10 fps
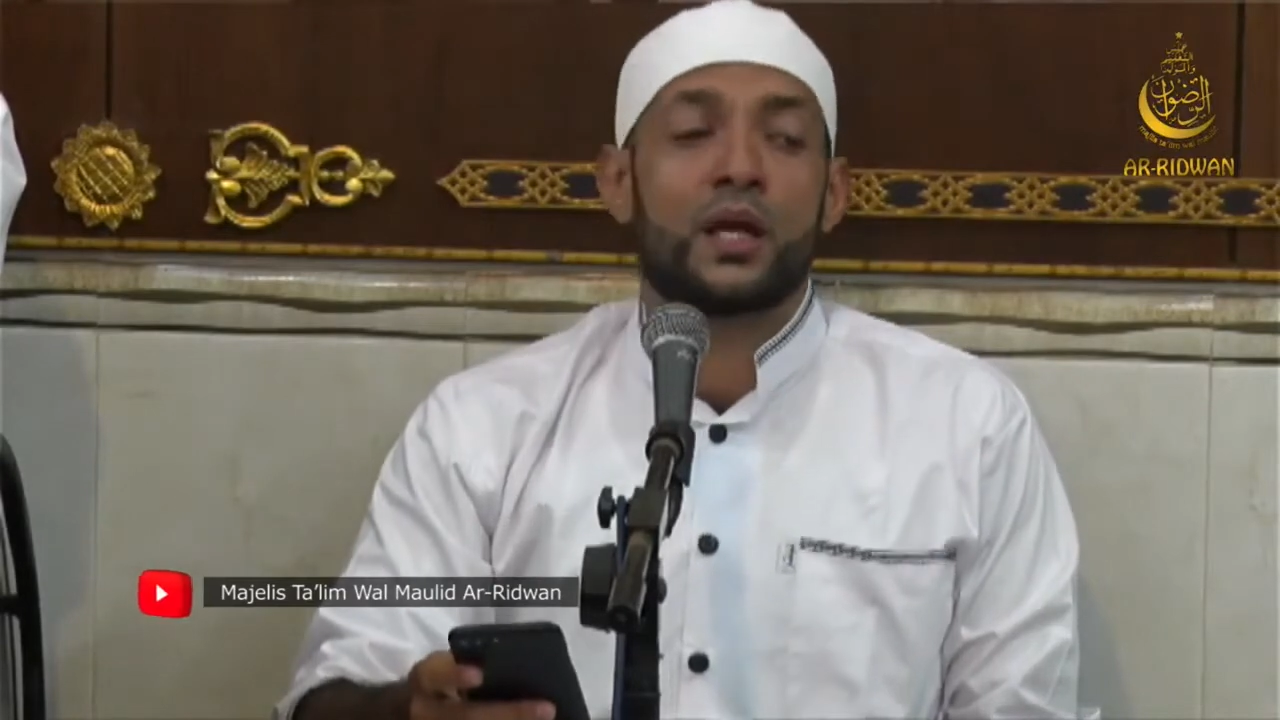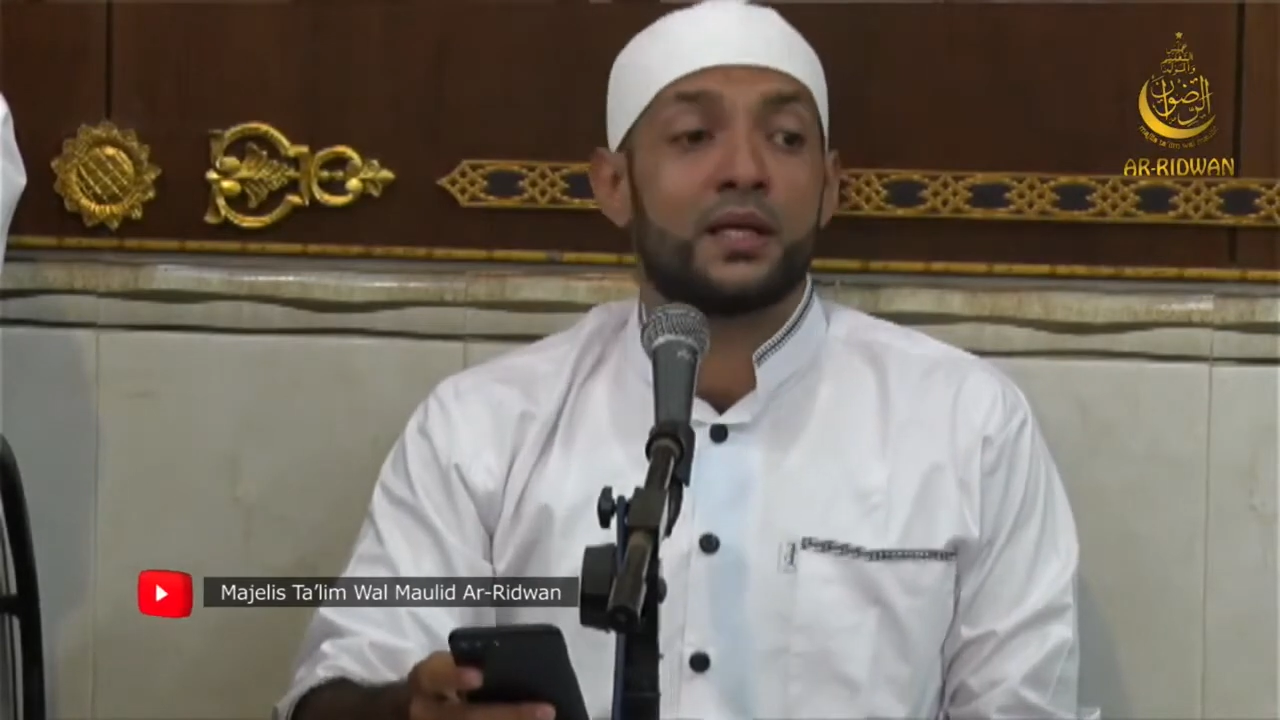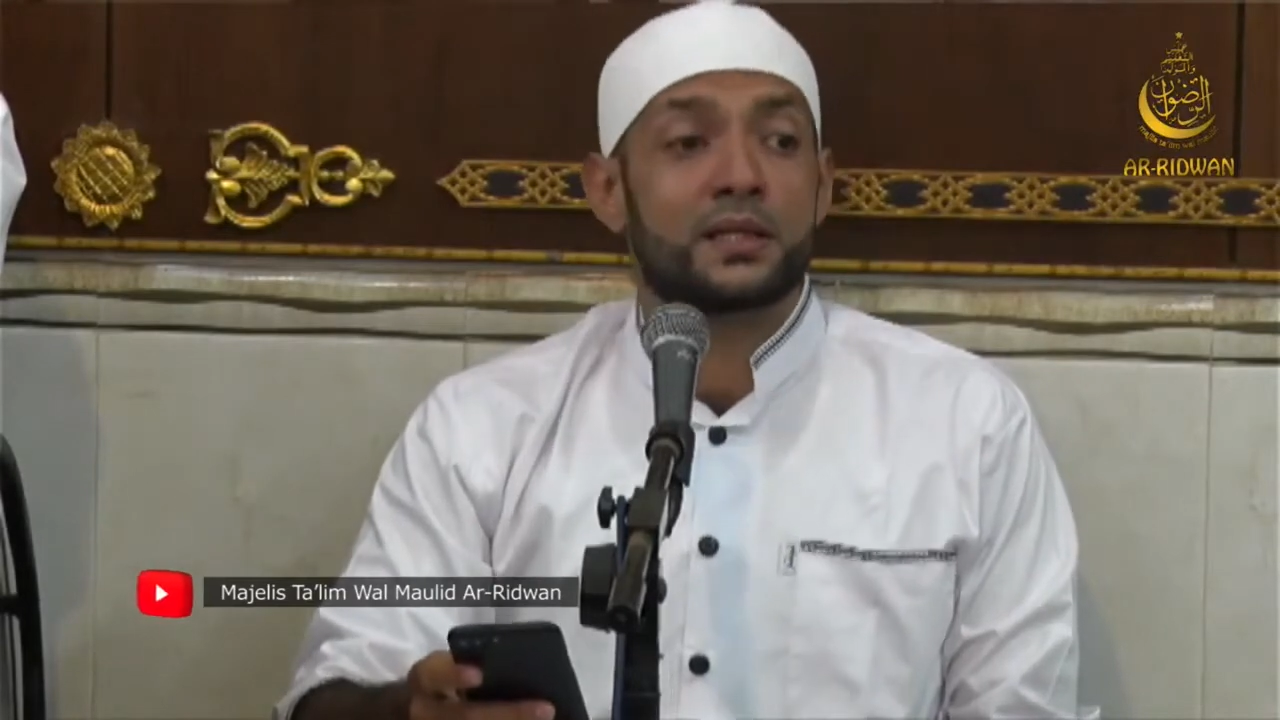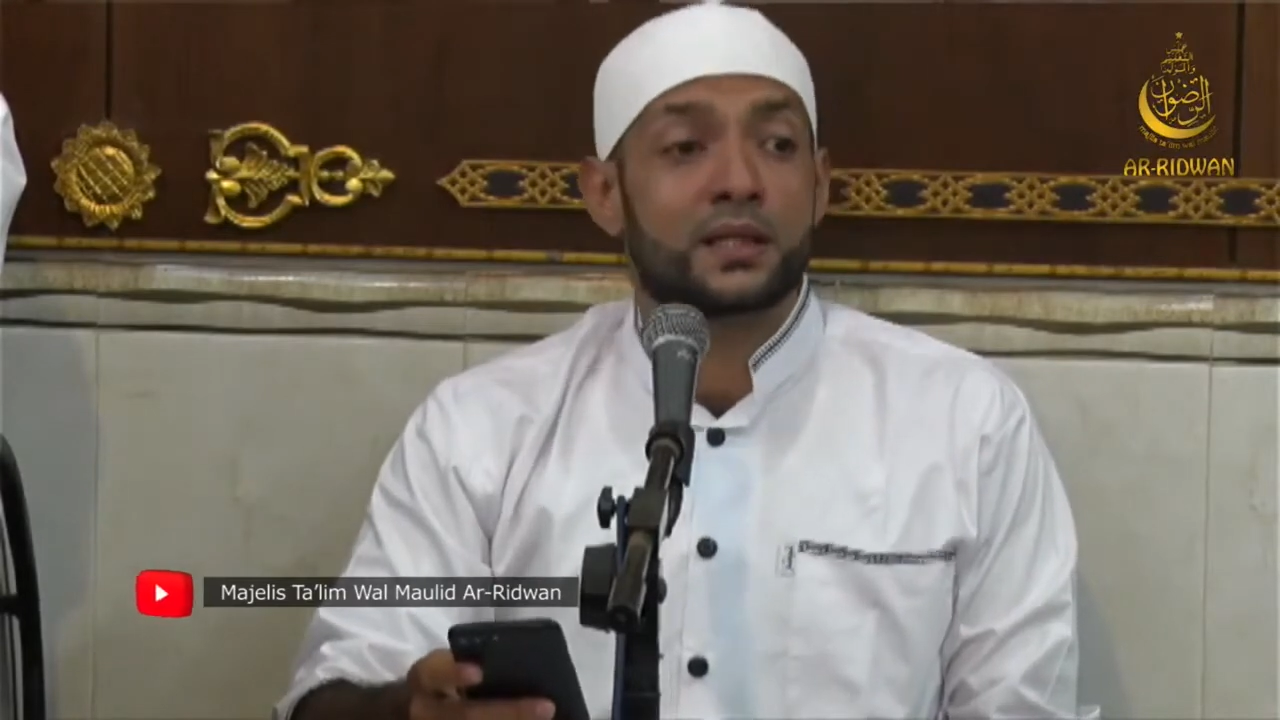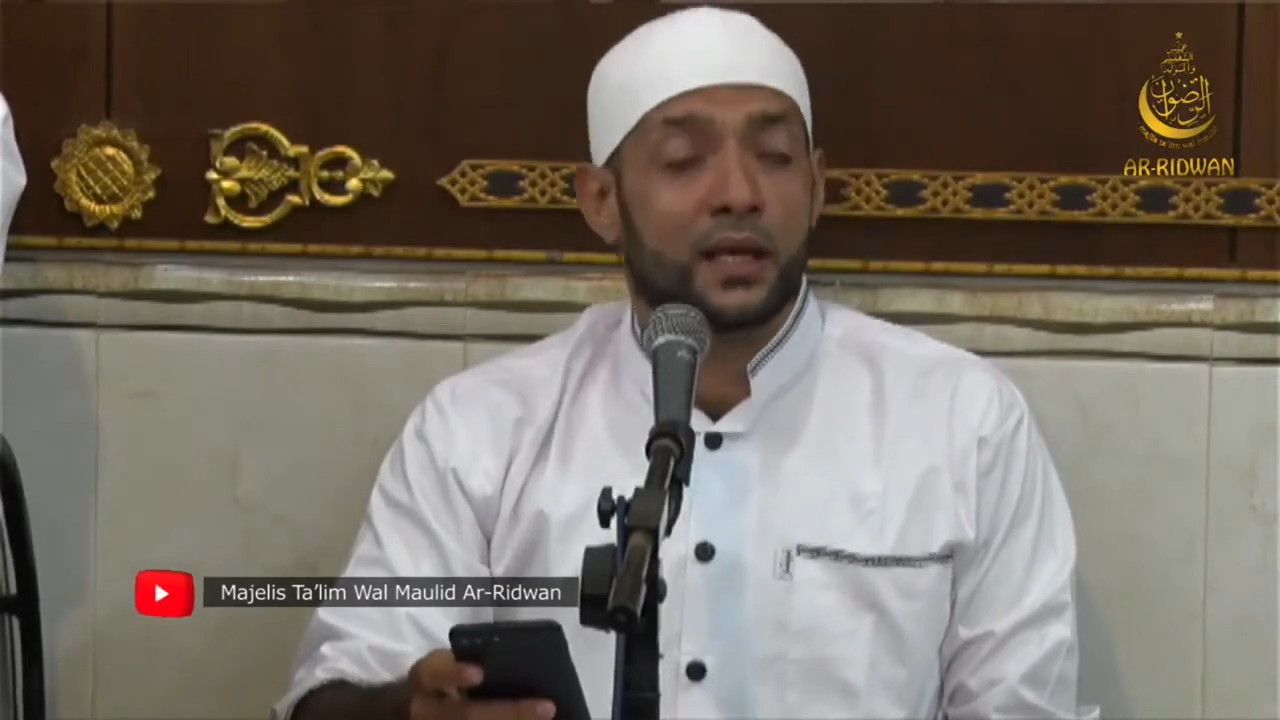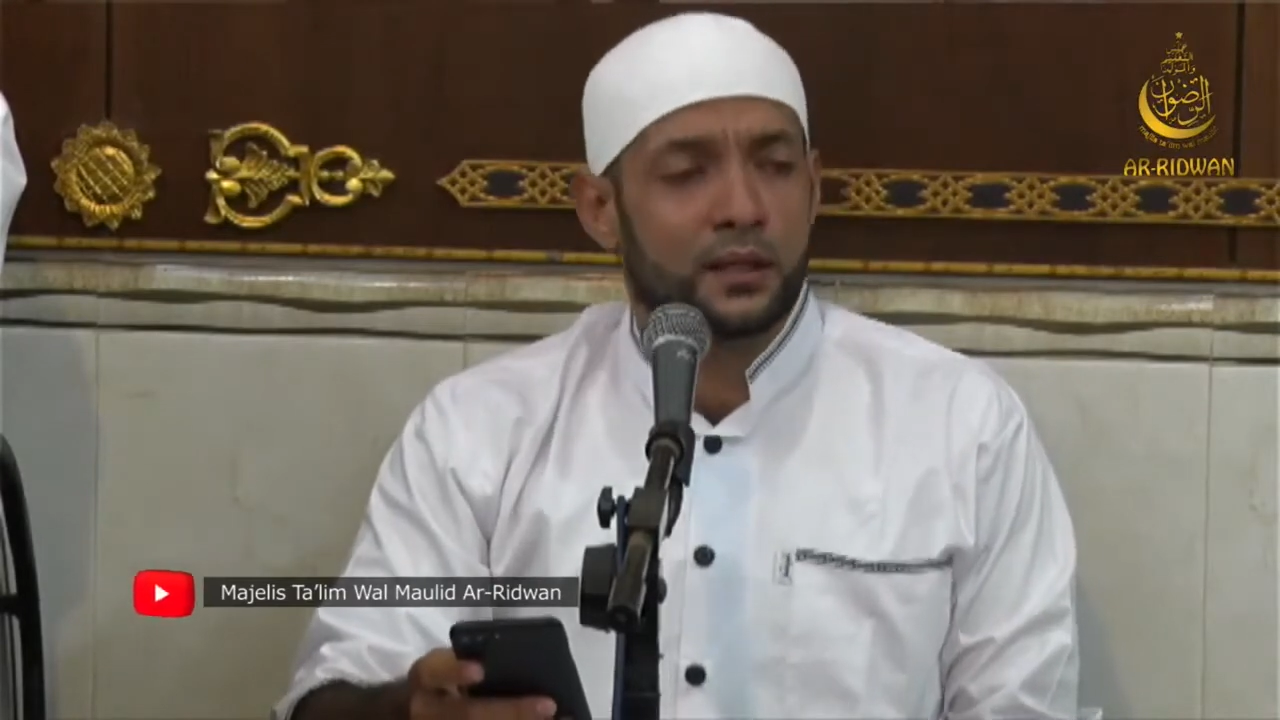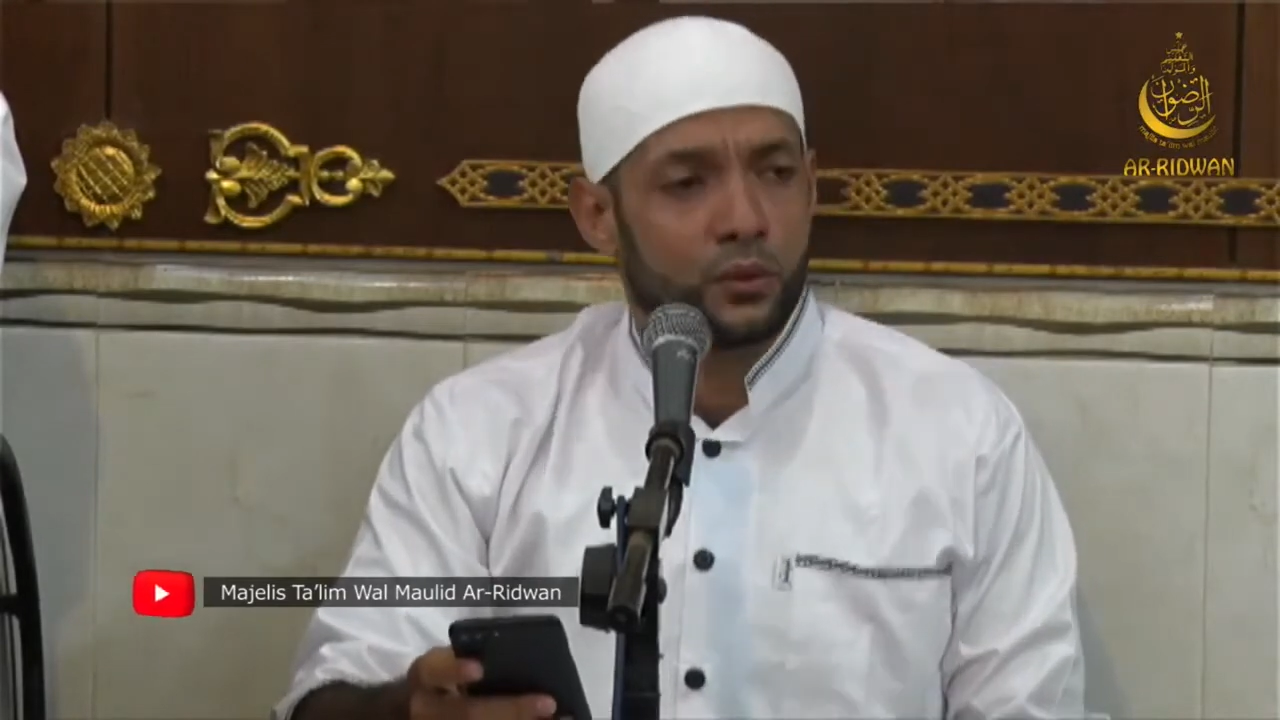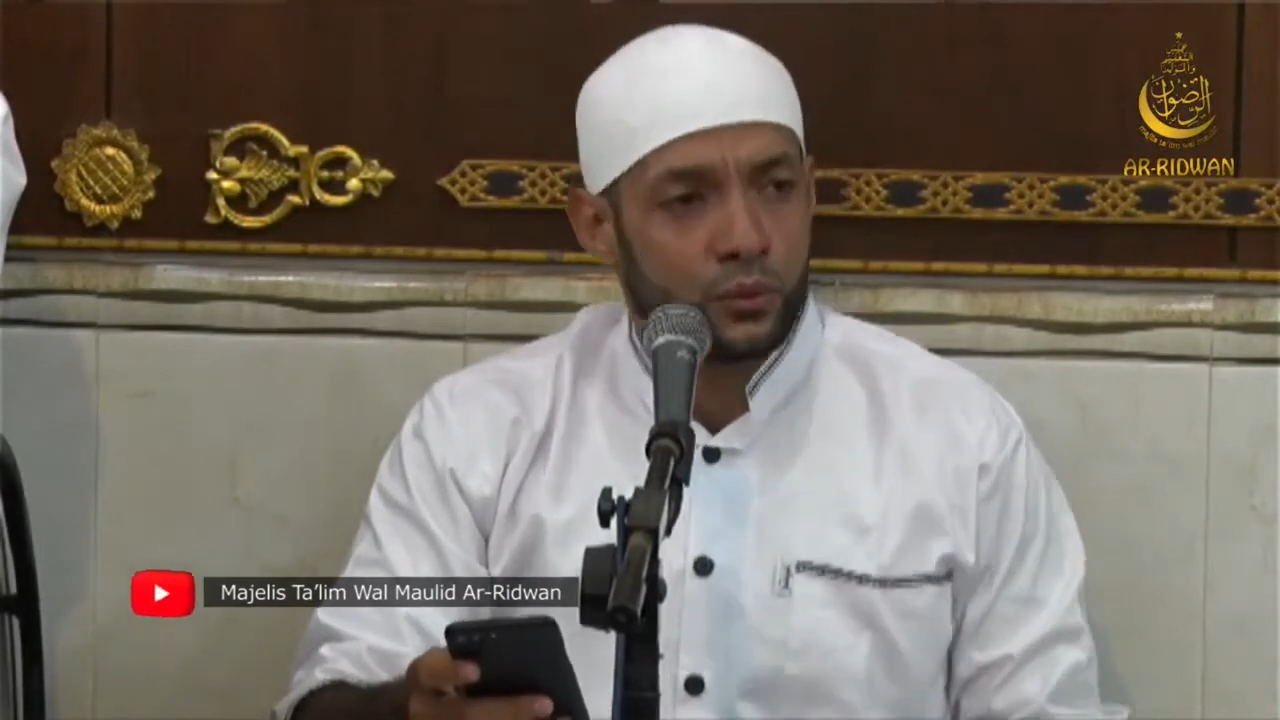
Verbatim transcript: tangiskan